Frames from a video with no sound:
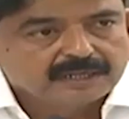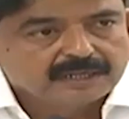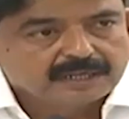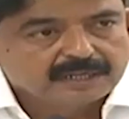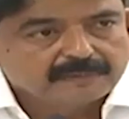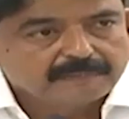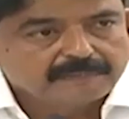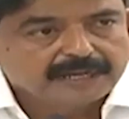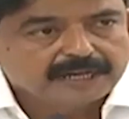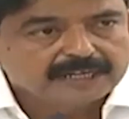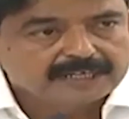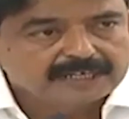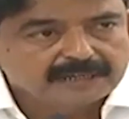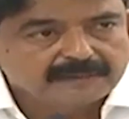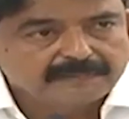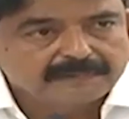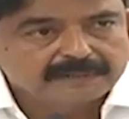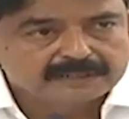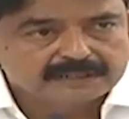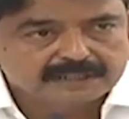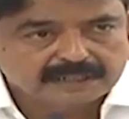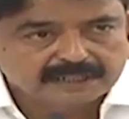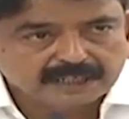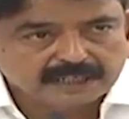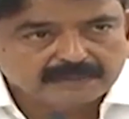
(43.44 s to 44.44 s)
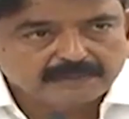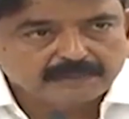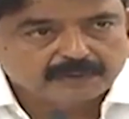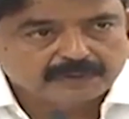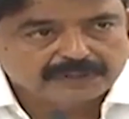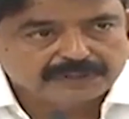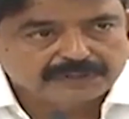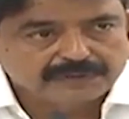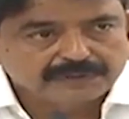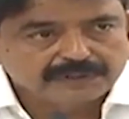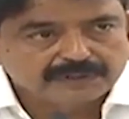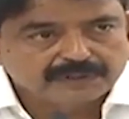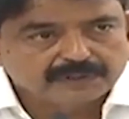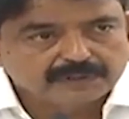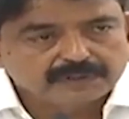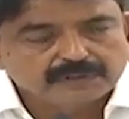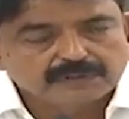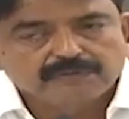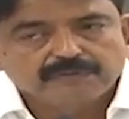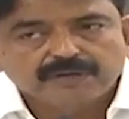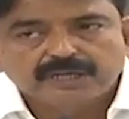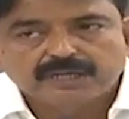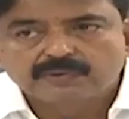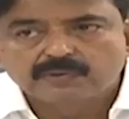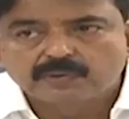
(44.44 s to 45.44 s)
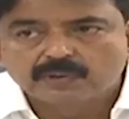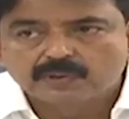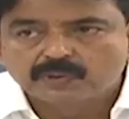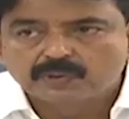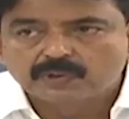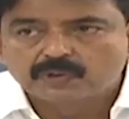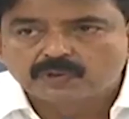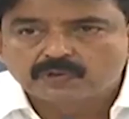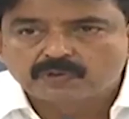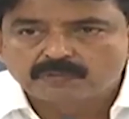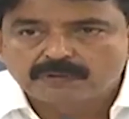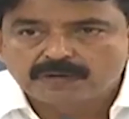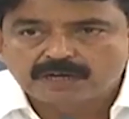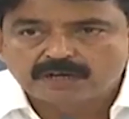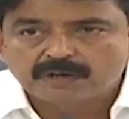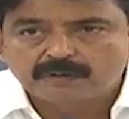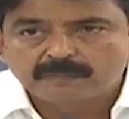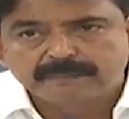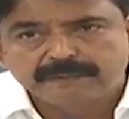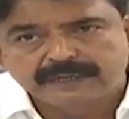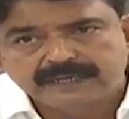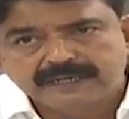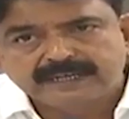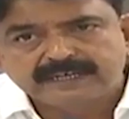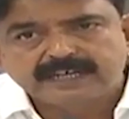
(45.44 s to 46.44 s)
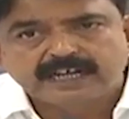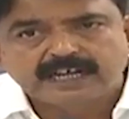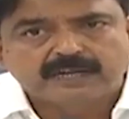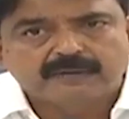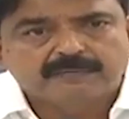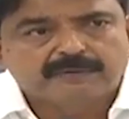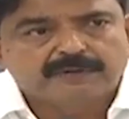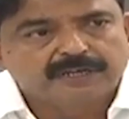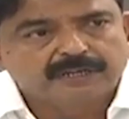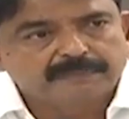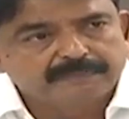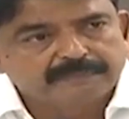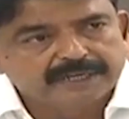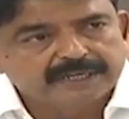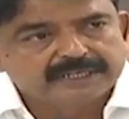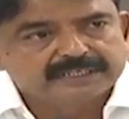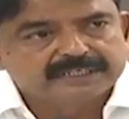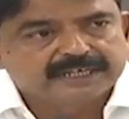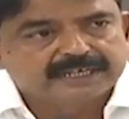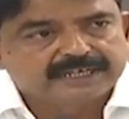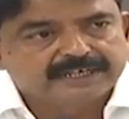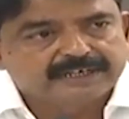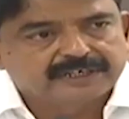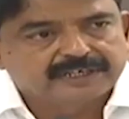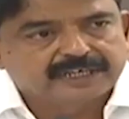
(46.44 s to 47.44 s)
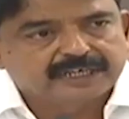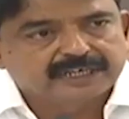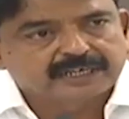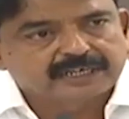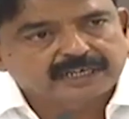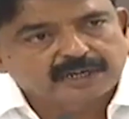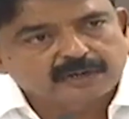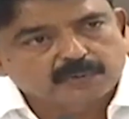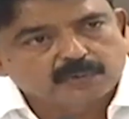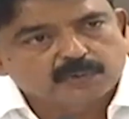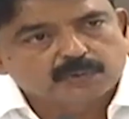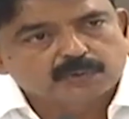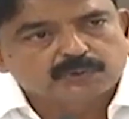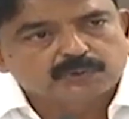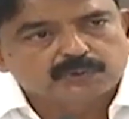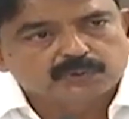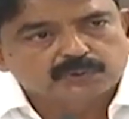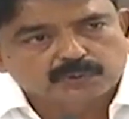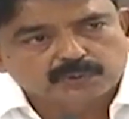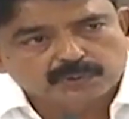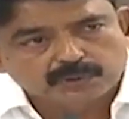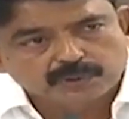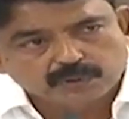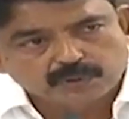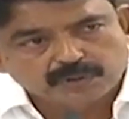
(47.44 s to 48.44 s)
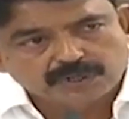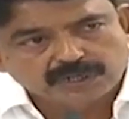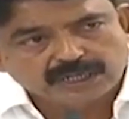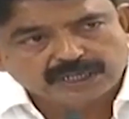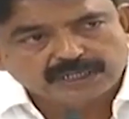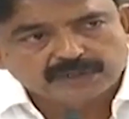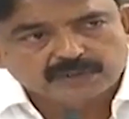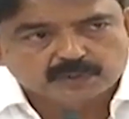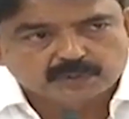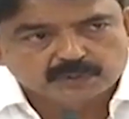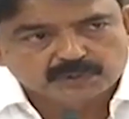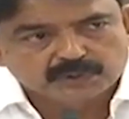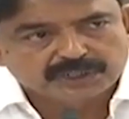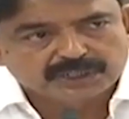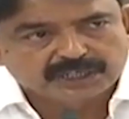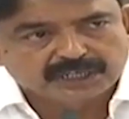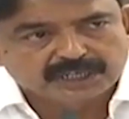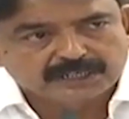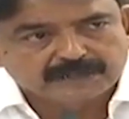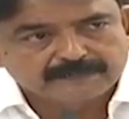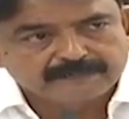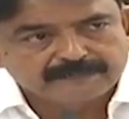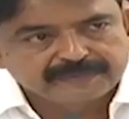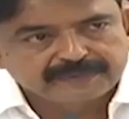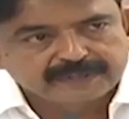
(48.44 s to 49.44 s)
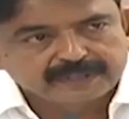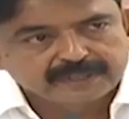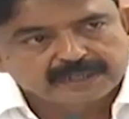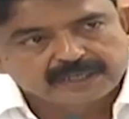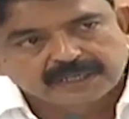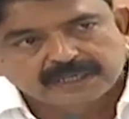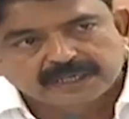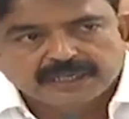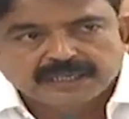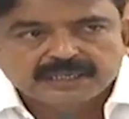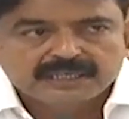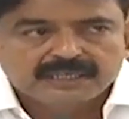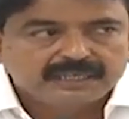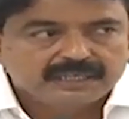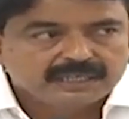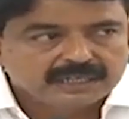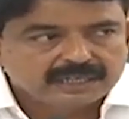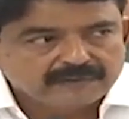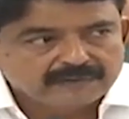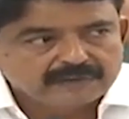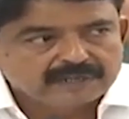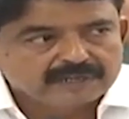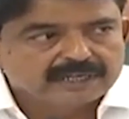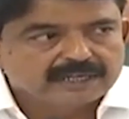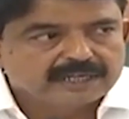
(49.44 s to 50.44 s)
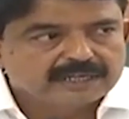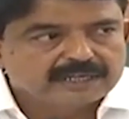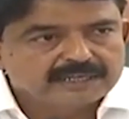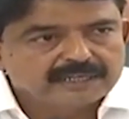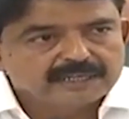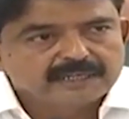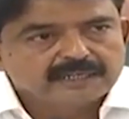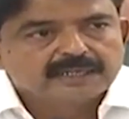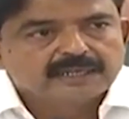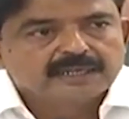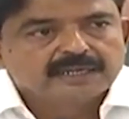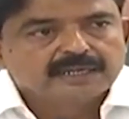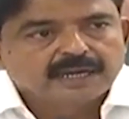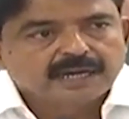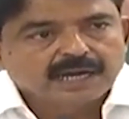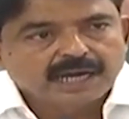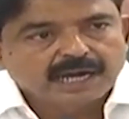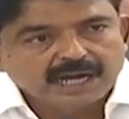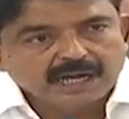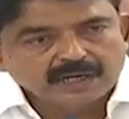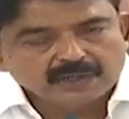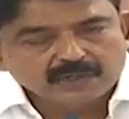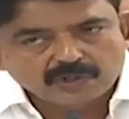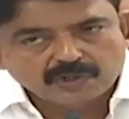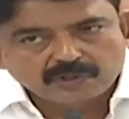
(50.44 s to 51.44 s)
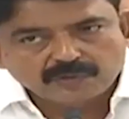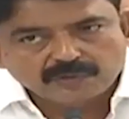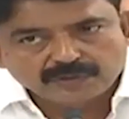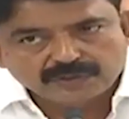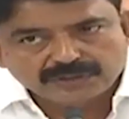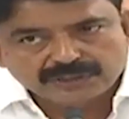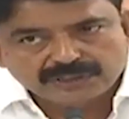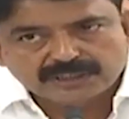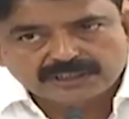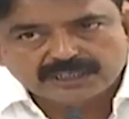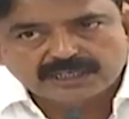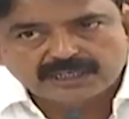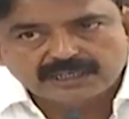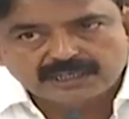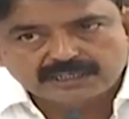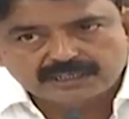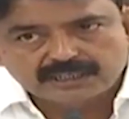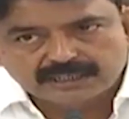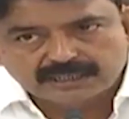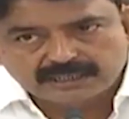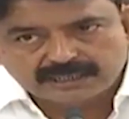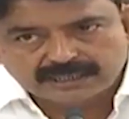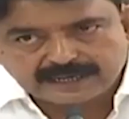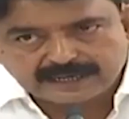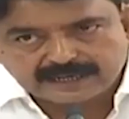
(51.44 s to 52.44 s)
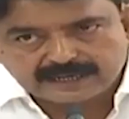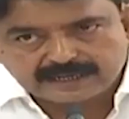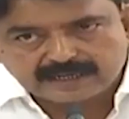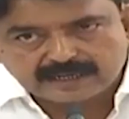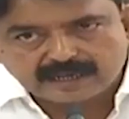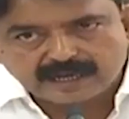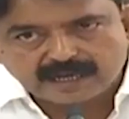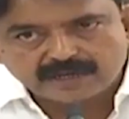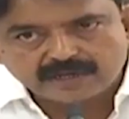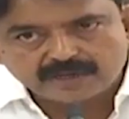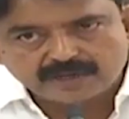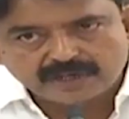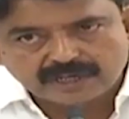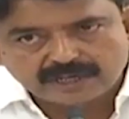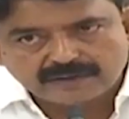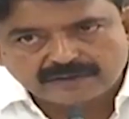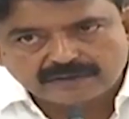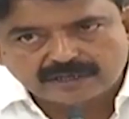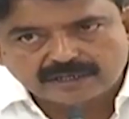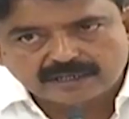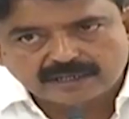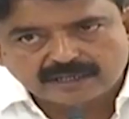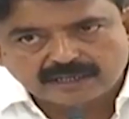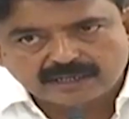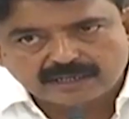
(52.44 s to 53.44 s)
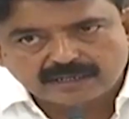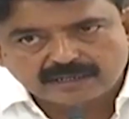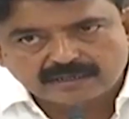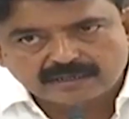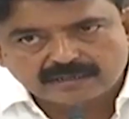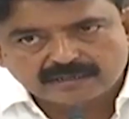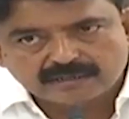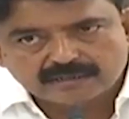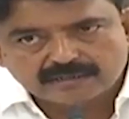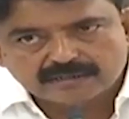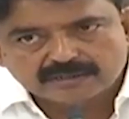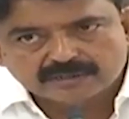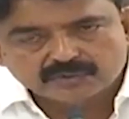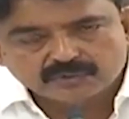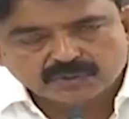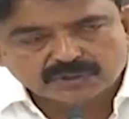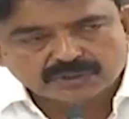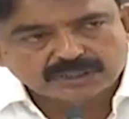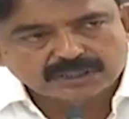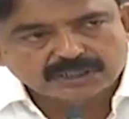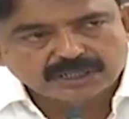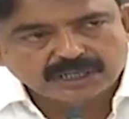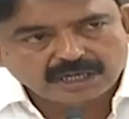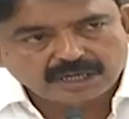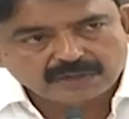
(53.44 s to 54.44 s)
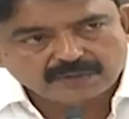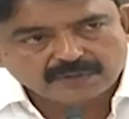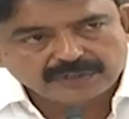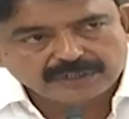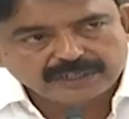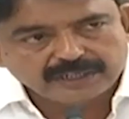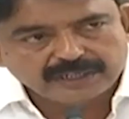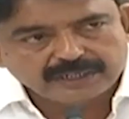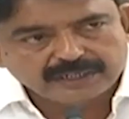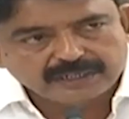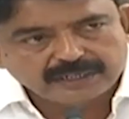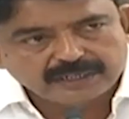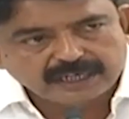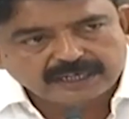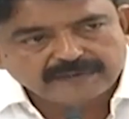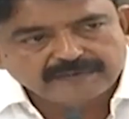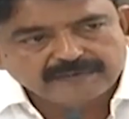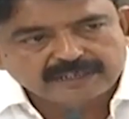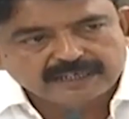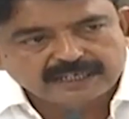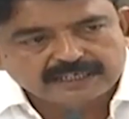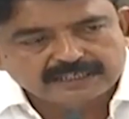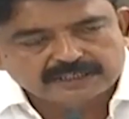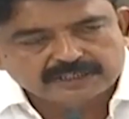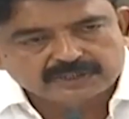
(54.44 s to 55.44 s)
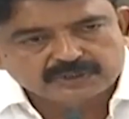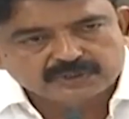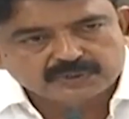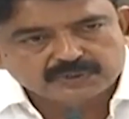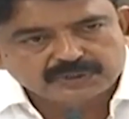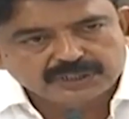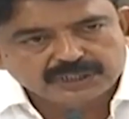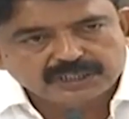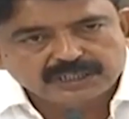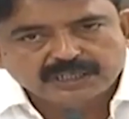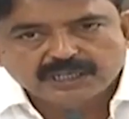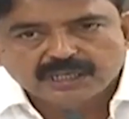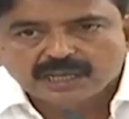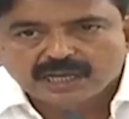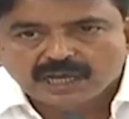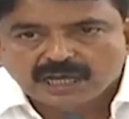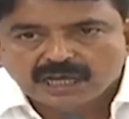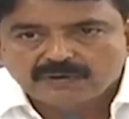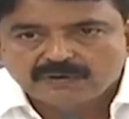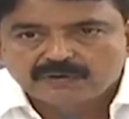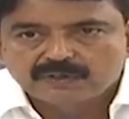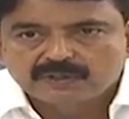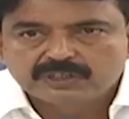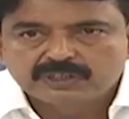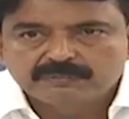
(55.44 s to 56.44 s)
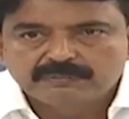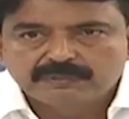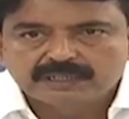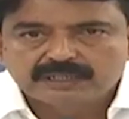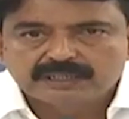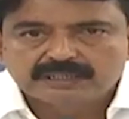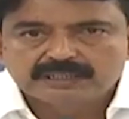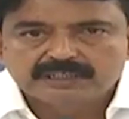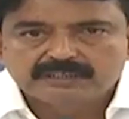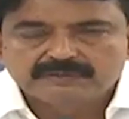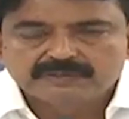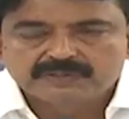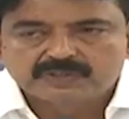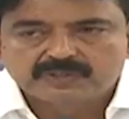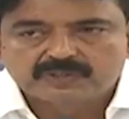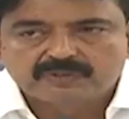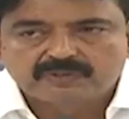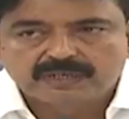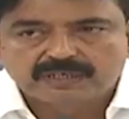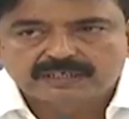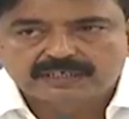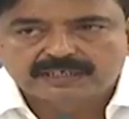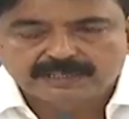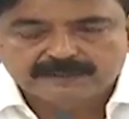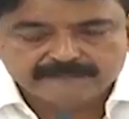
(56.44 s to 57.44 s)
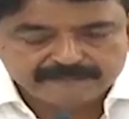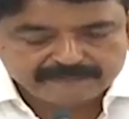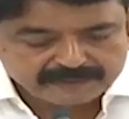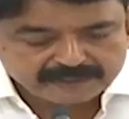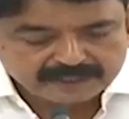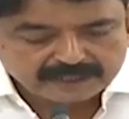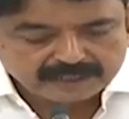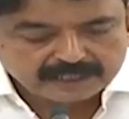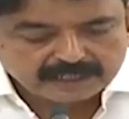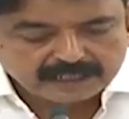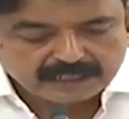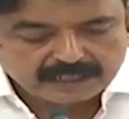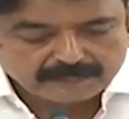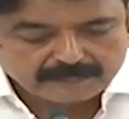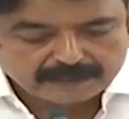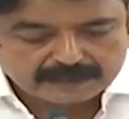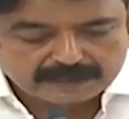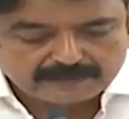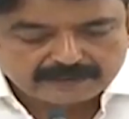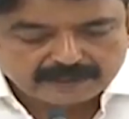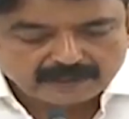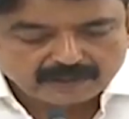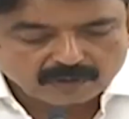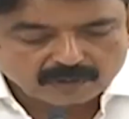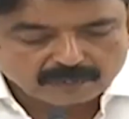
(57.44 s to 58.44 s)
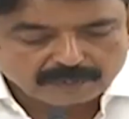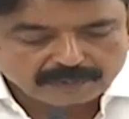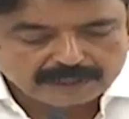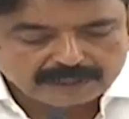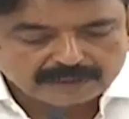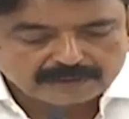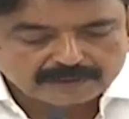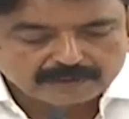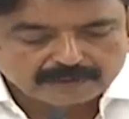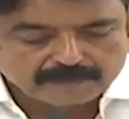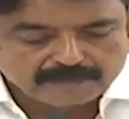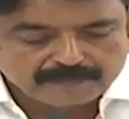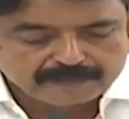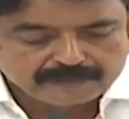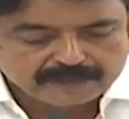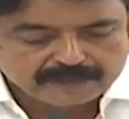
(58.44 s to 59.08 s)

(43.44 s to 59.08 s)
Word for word: అంటే భార్యాభర్త కలిపి ఒక యూనిట్ వారి కొడుకులు కుమారుడు పెళ్లి కాకపోయినా మేజర్ అయ్యింటే కనుక కూతురు కొడుకు కానీ కూతురు కానీ ఎవరు కానీ ఆటో వృత్తిగా లేకపోతే కారు డ్రైవర్గా సొంత కారు ఉండి డ్రైవింగ్ లైసెన్స్ ఉండి ఆ వృత్తి మీద జీవిస్తున్న వారికి ఈ పదివేల రూపాయలు